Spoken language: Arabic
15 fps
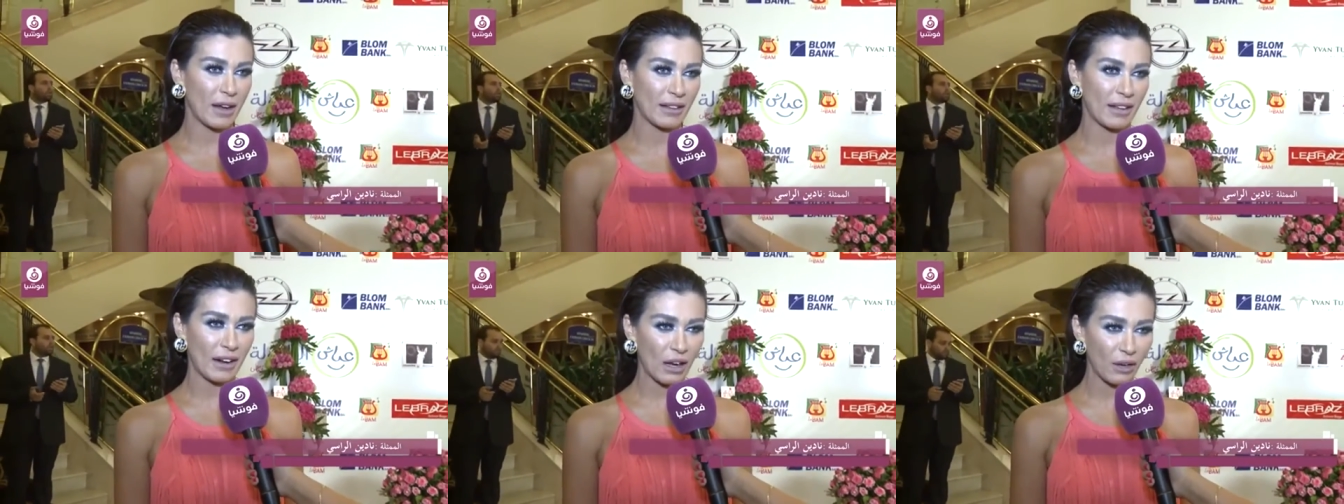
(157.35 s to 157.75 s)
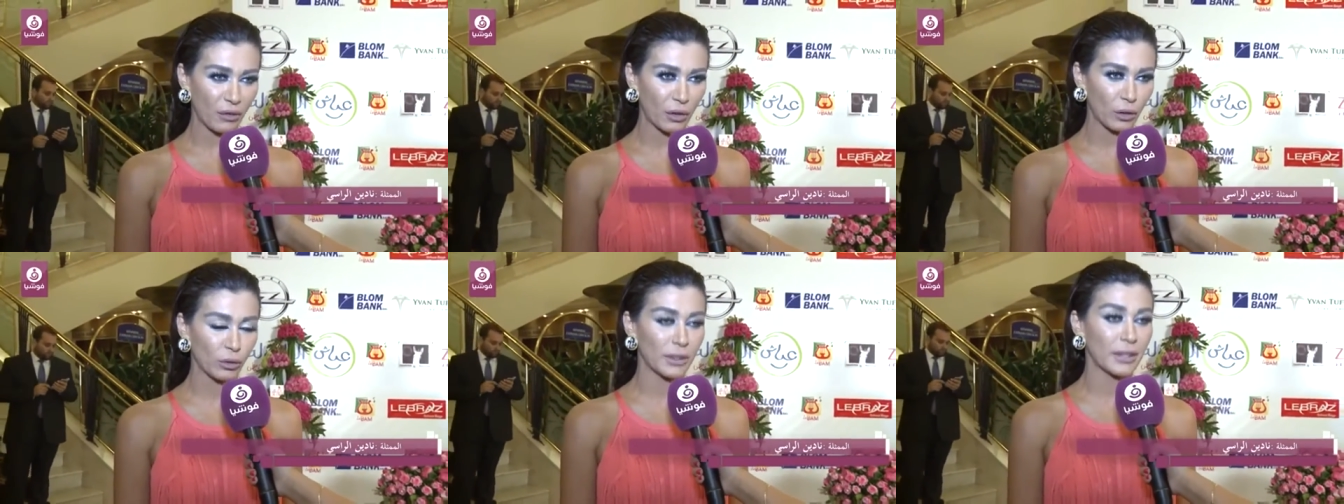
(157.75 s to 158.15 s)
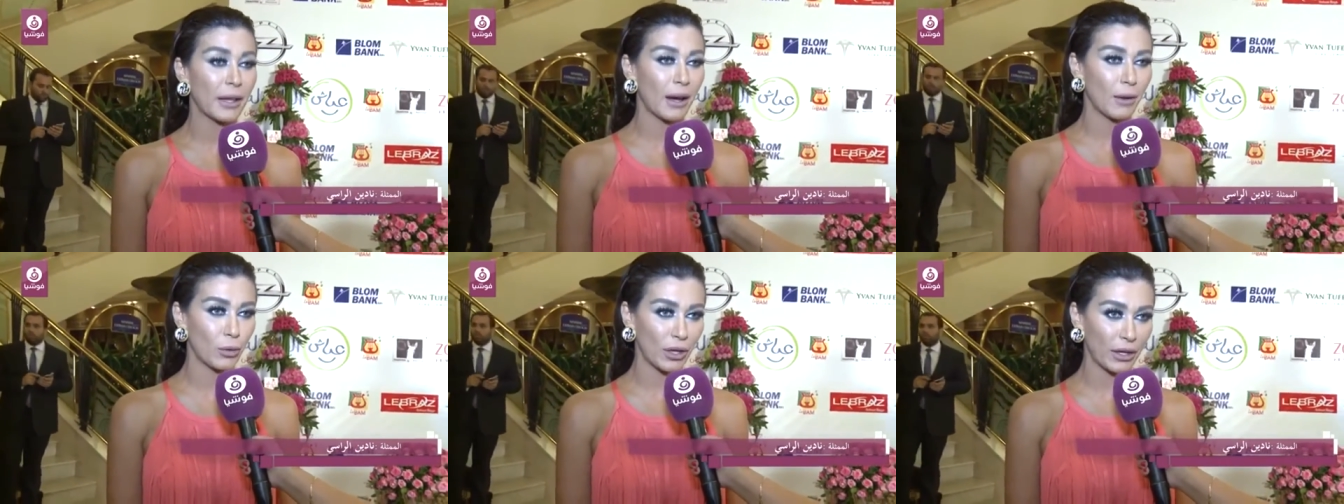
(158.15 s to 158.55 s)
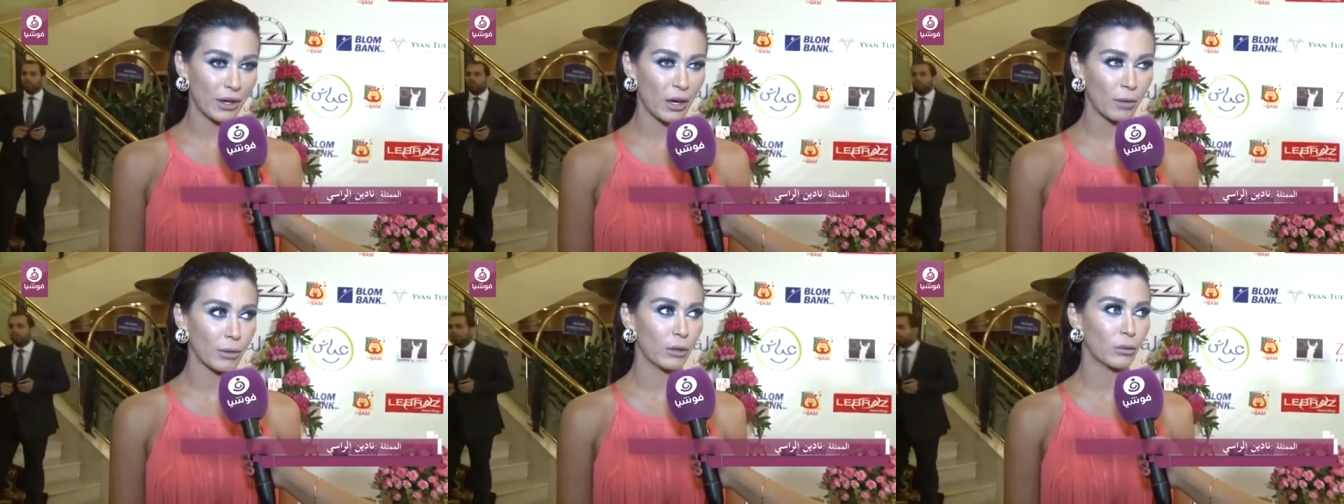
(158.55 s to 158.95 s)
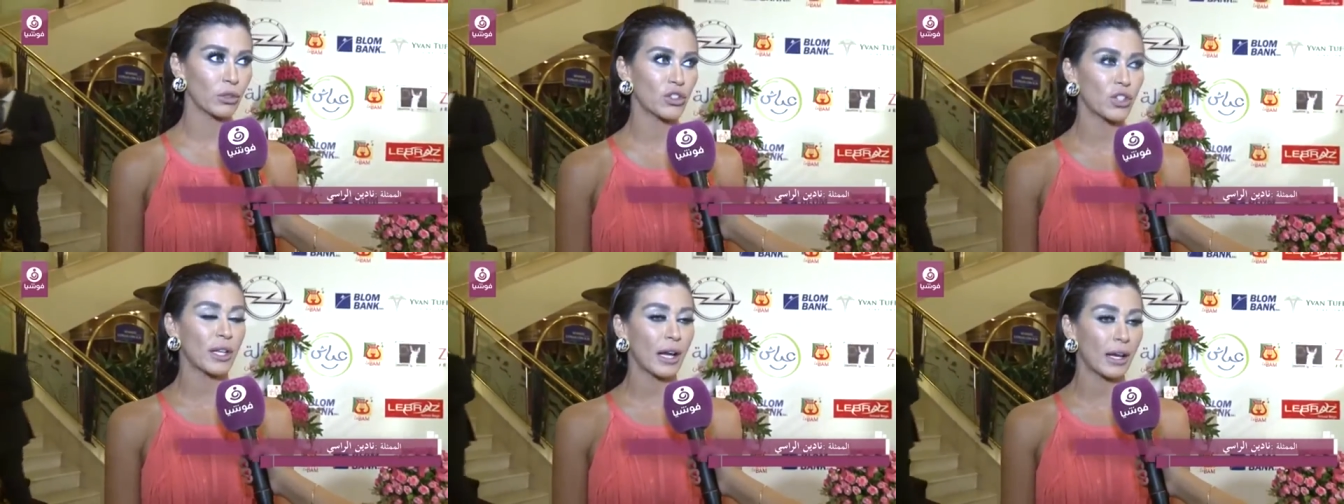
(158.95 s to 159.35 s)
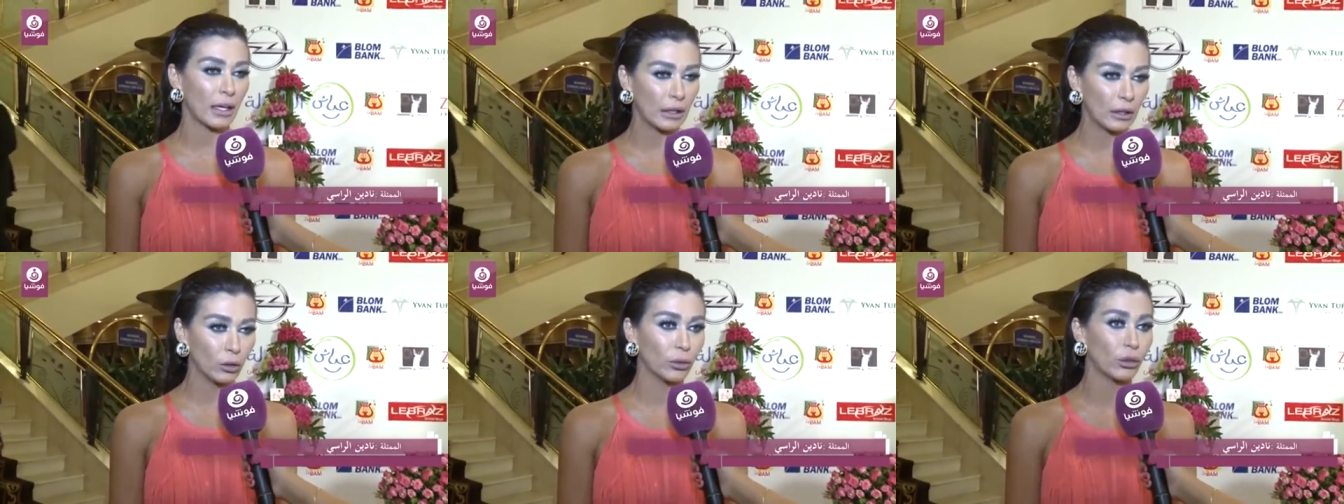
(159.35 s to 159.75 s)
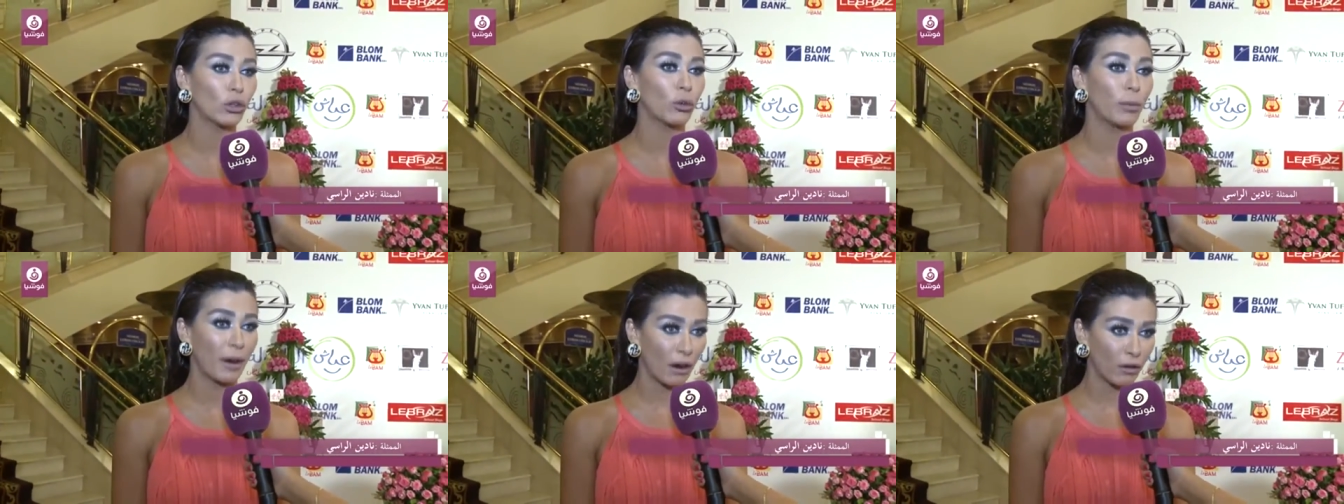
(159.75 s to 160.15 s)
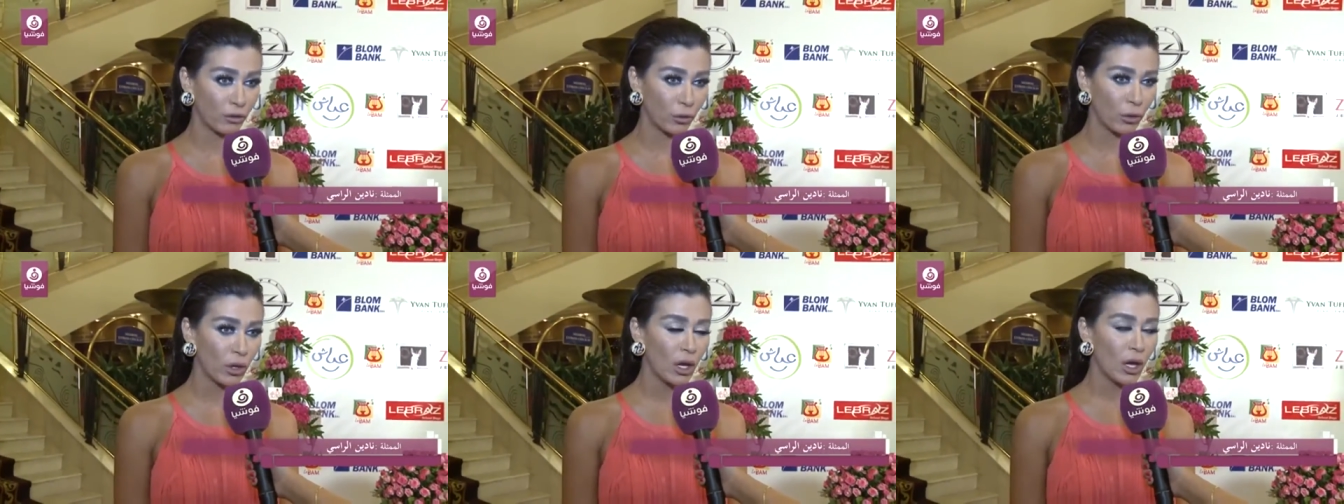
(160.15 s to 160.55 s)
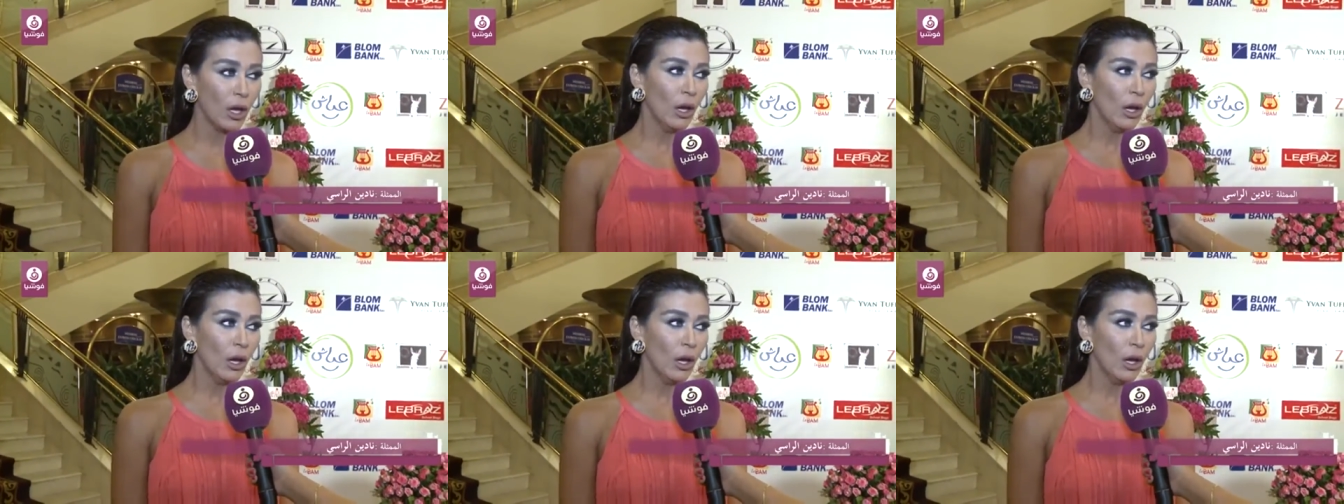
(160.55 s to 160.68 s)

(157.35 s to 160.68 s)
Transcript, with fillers: بهذا الحفل وندعمه لرامي ونشد على ايده ونقول له برافو